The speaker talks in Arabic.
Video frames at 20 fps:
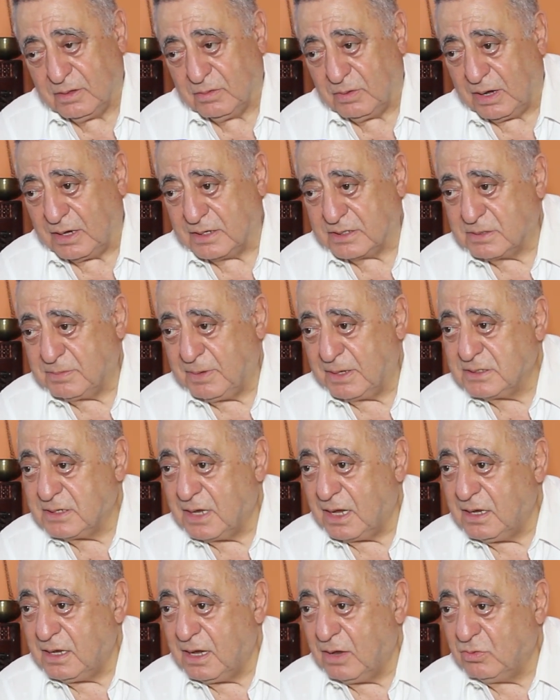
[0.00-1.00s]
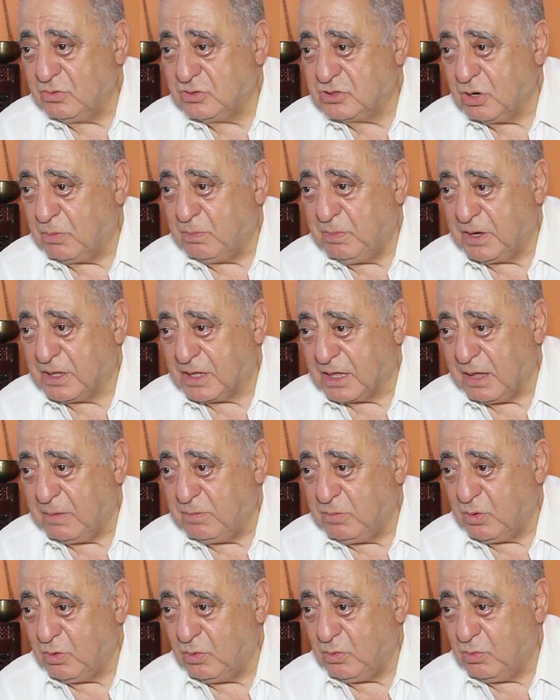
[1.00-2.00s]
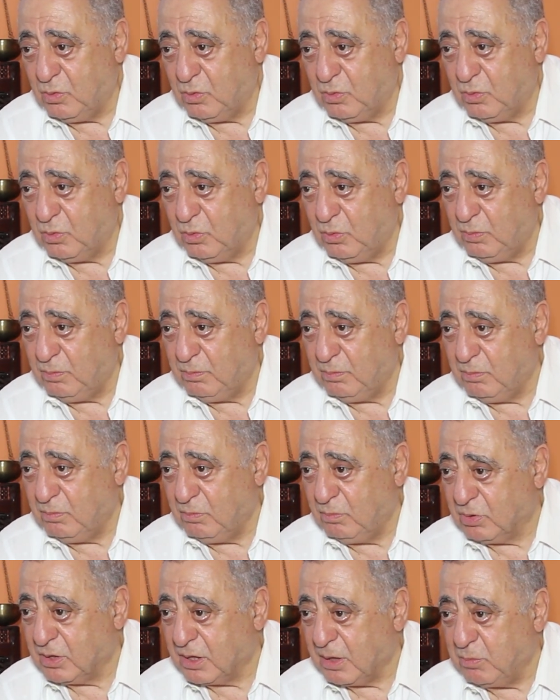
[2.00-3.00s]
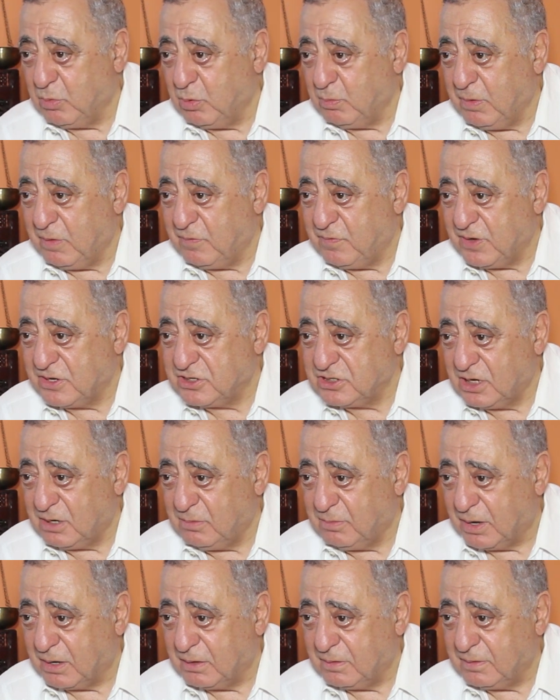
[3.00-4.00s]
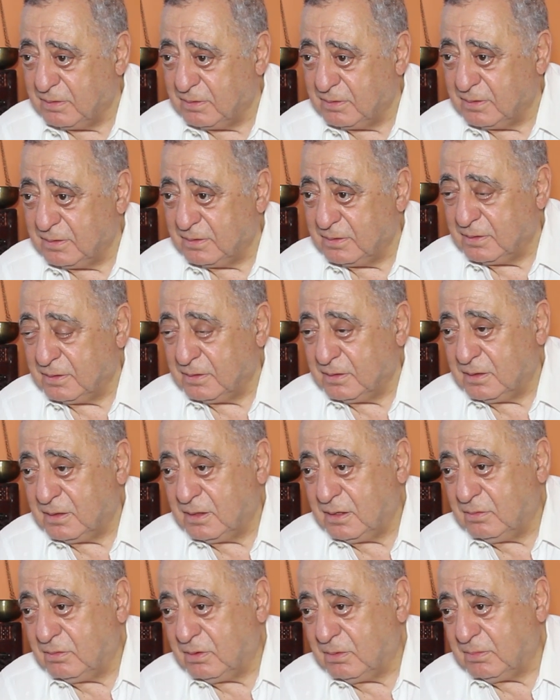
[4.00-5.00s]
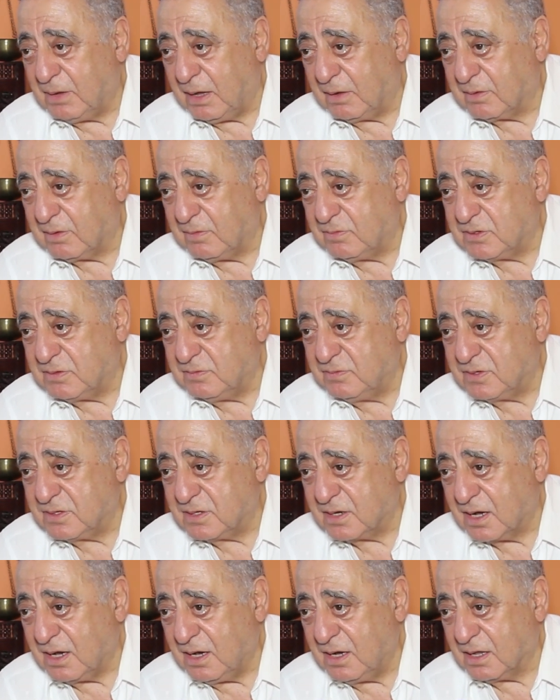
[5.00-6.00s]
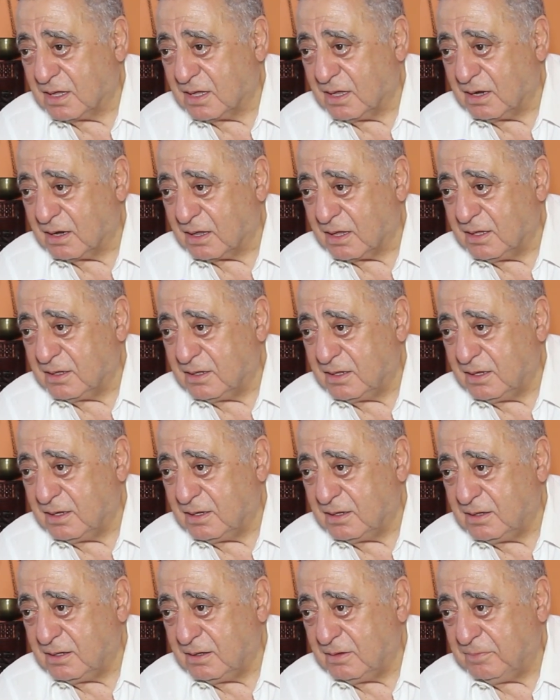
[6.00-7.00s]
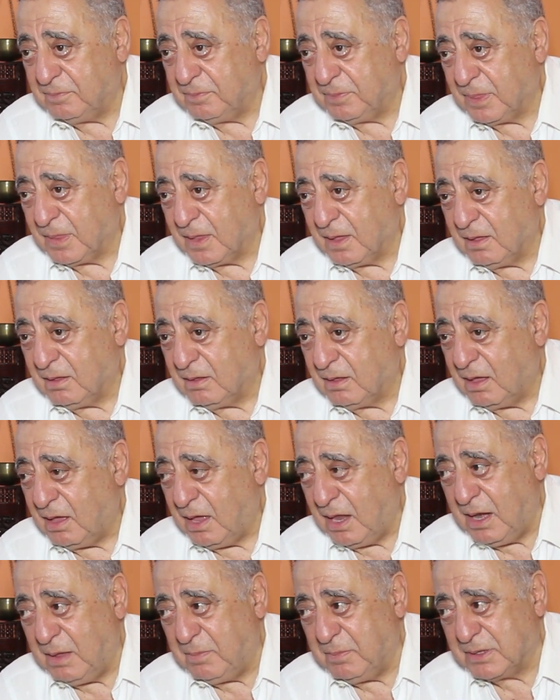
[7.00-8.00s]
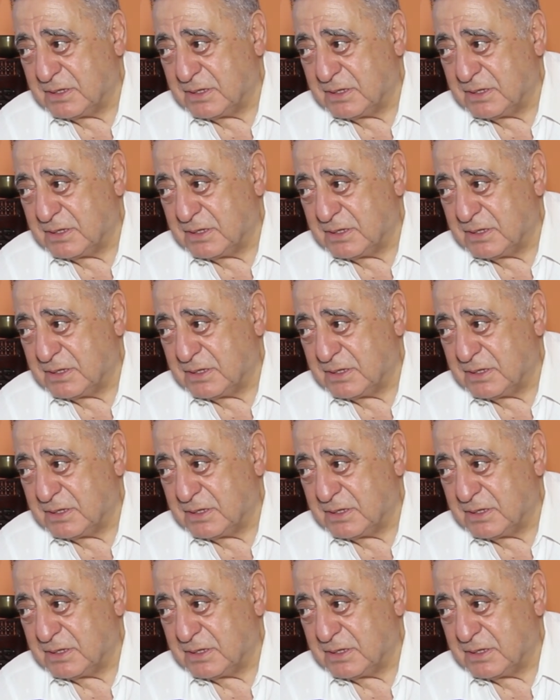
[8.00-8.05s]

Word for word: انا سمعت انه جاب الكاميون والكاميون ما فيهش الماء ايوا ما عرف كيفاش نفسر هناك القضيه دي علامه